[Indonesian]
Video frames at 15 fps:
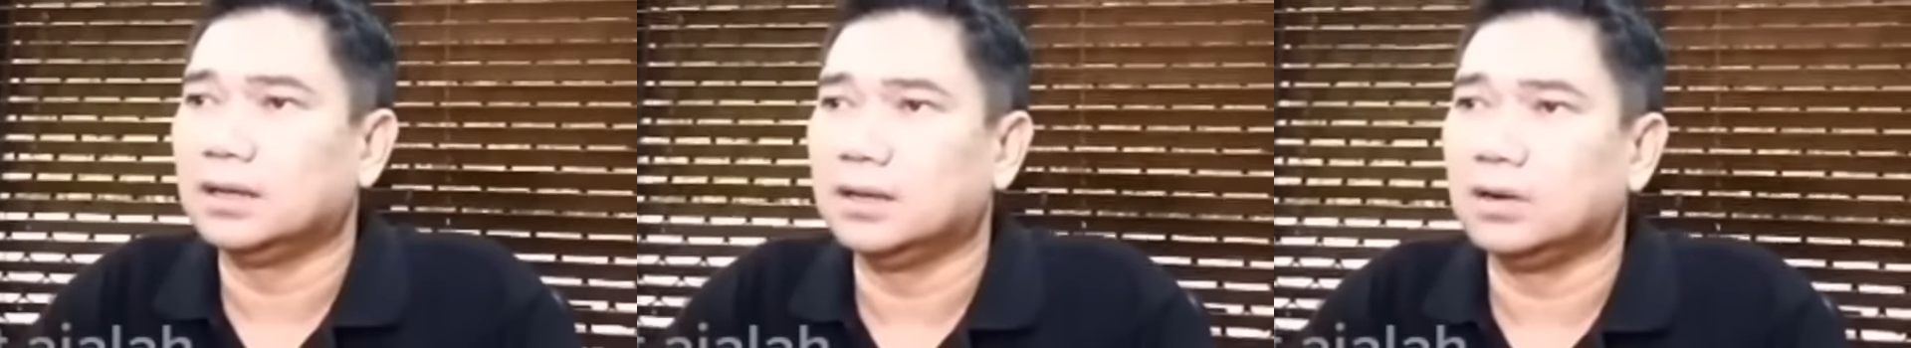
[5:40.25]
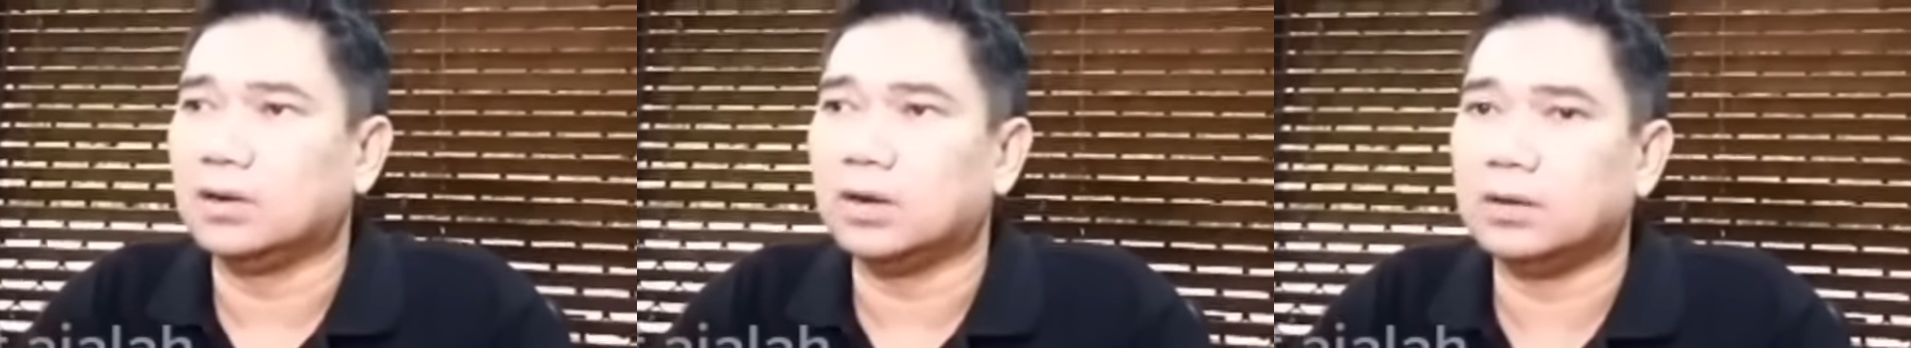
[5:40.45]

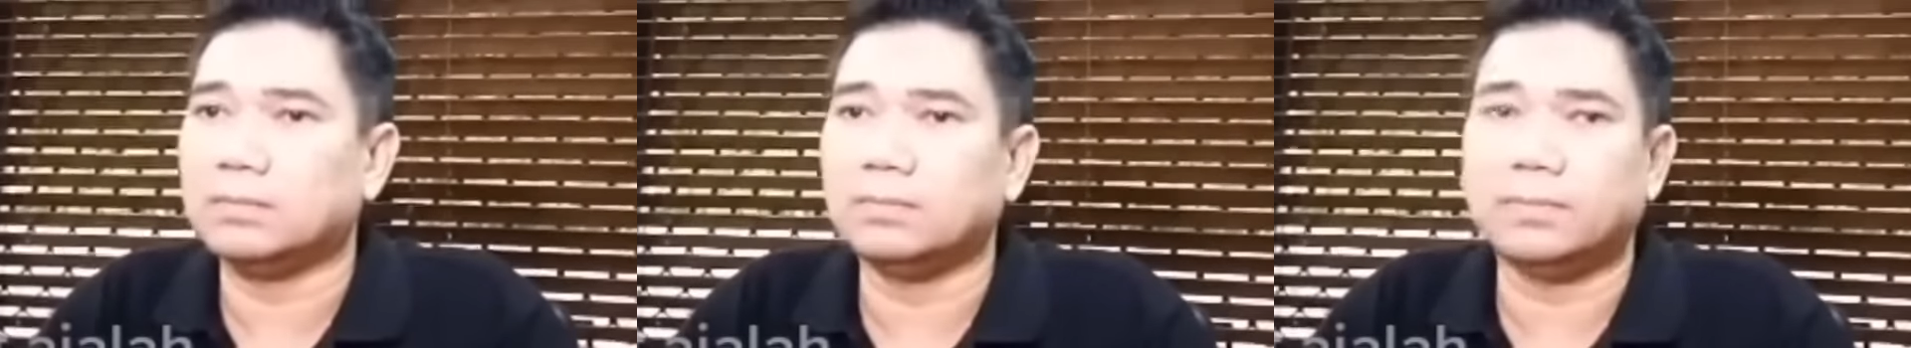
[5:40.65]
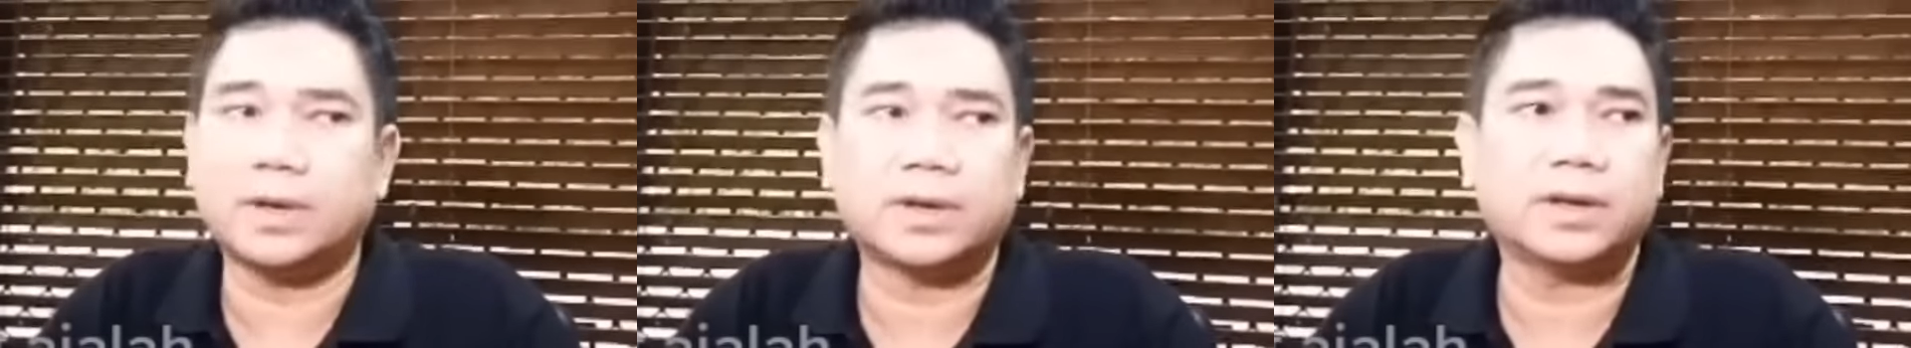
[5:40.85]

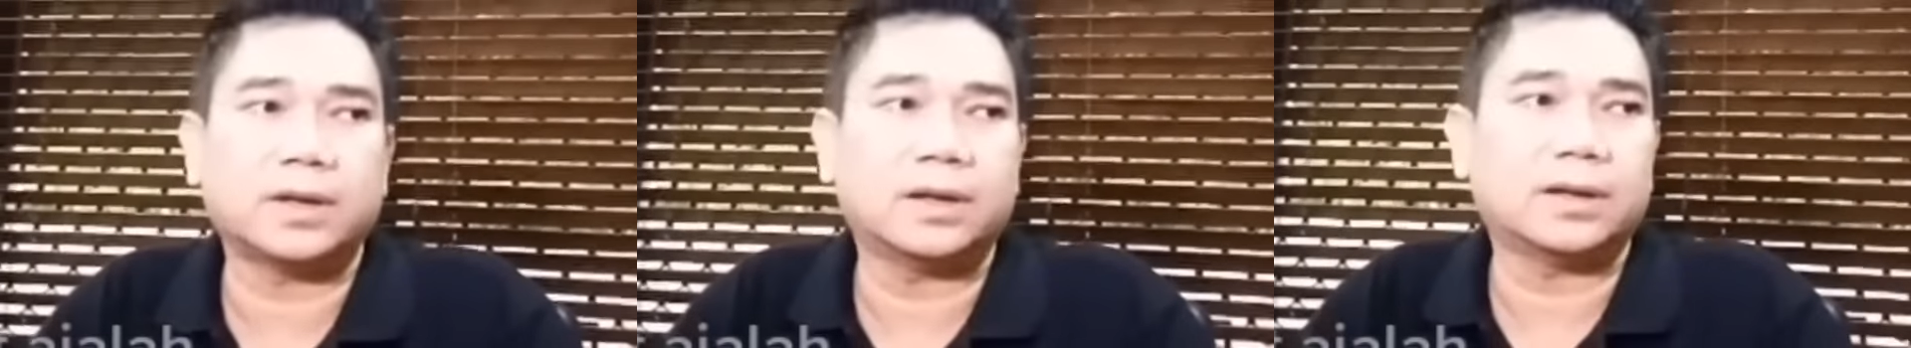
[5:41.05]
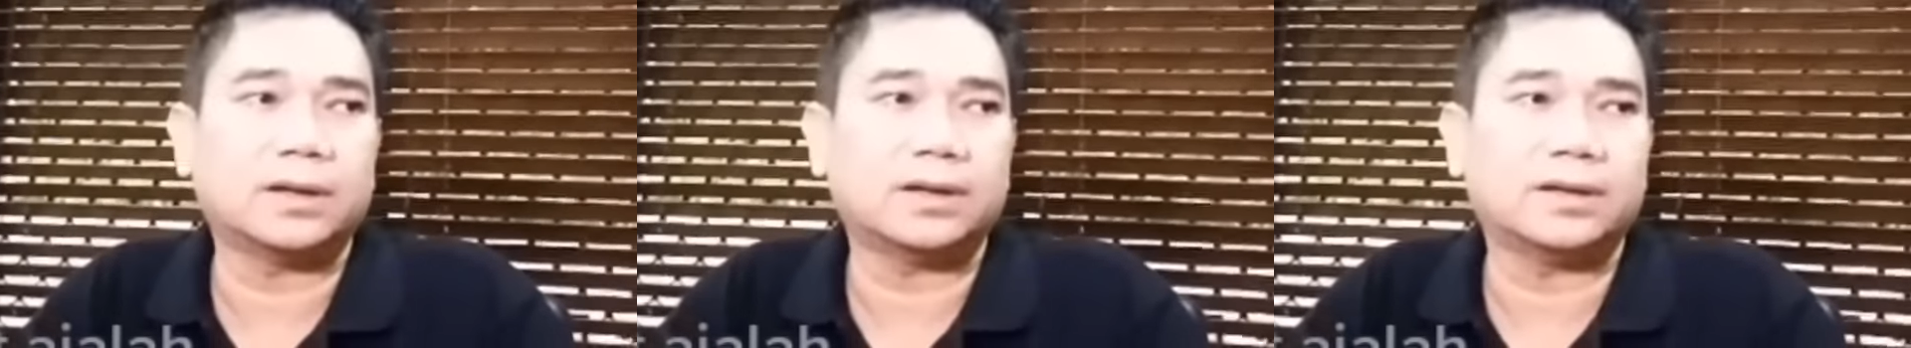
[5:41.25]
meskipun
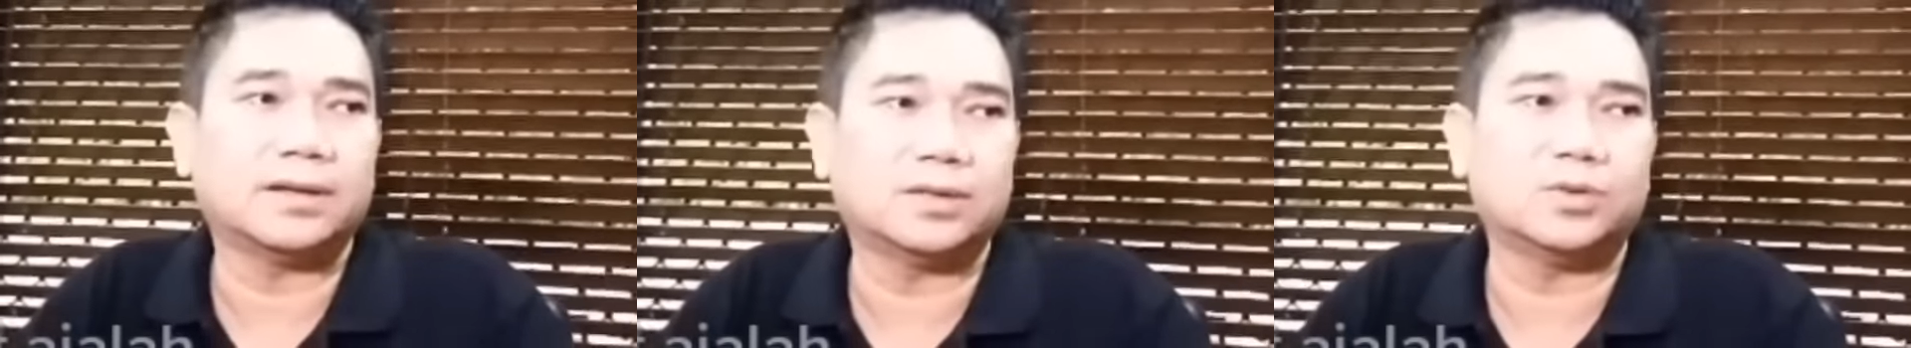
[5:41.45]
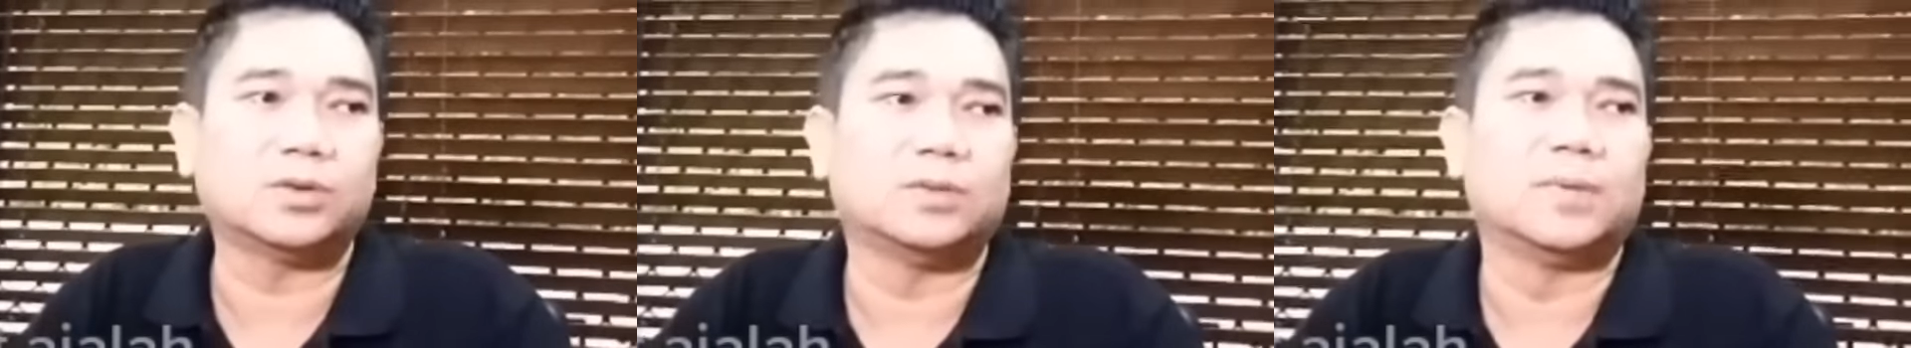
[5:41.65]
bukan
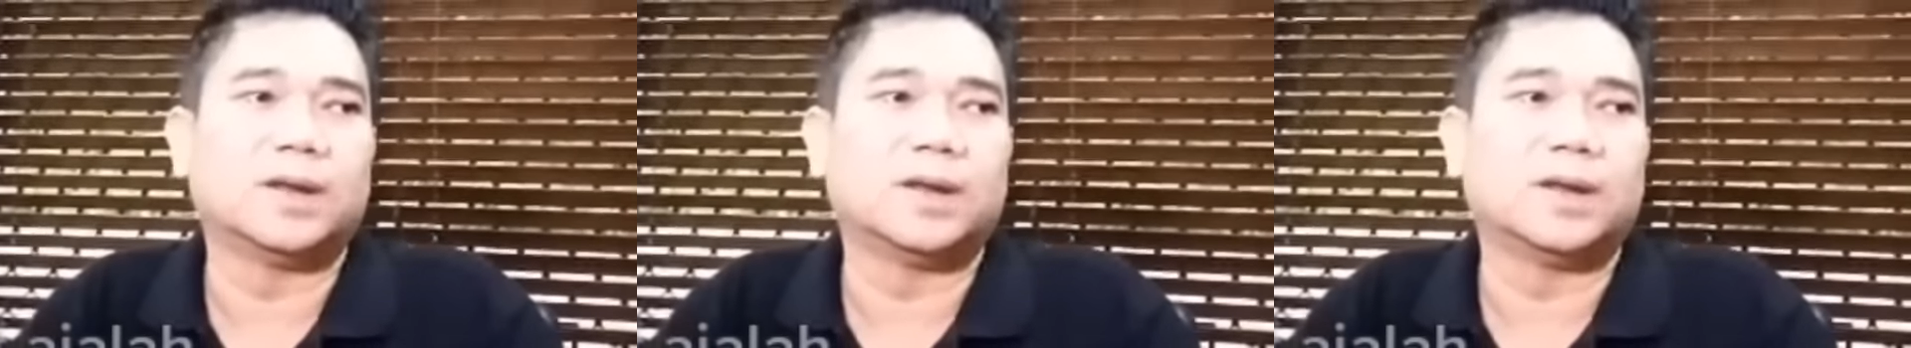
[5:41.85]
Dodi